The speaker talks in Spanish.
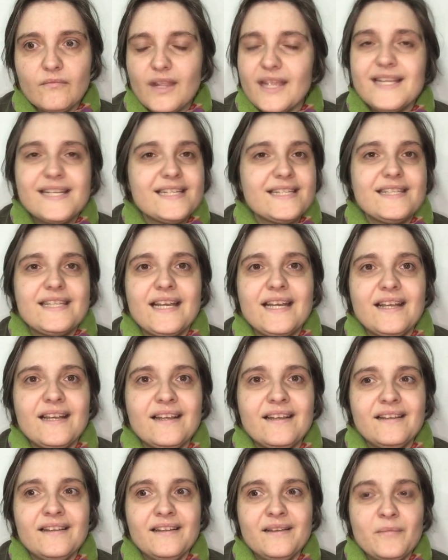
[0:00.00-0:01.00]

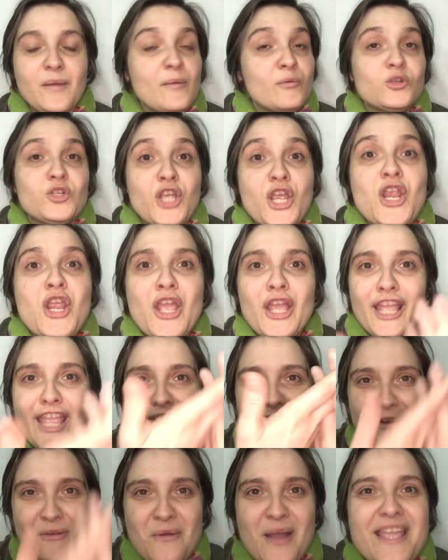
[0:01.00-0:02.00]
está vamos, que,
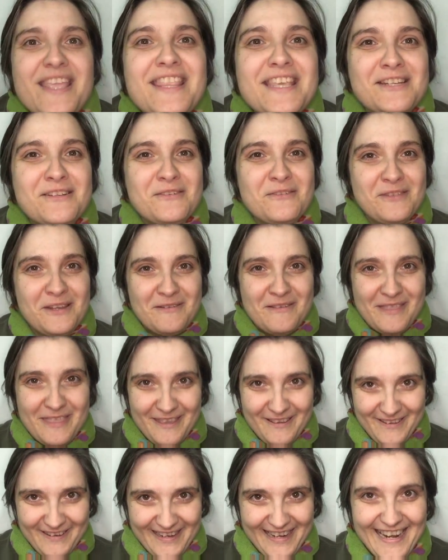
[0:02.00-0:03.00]
que, no hay
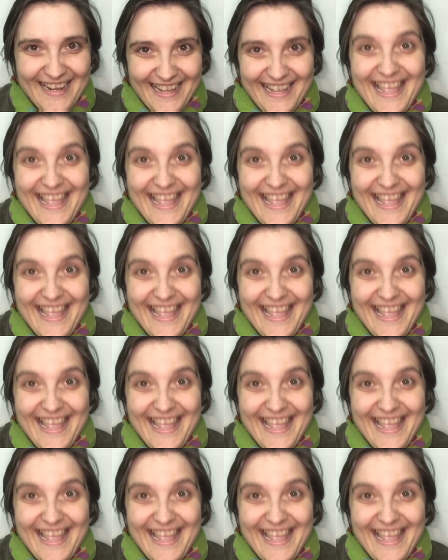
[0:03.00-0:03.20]
desnutrición,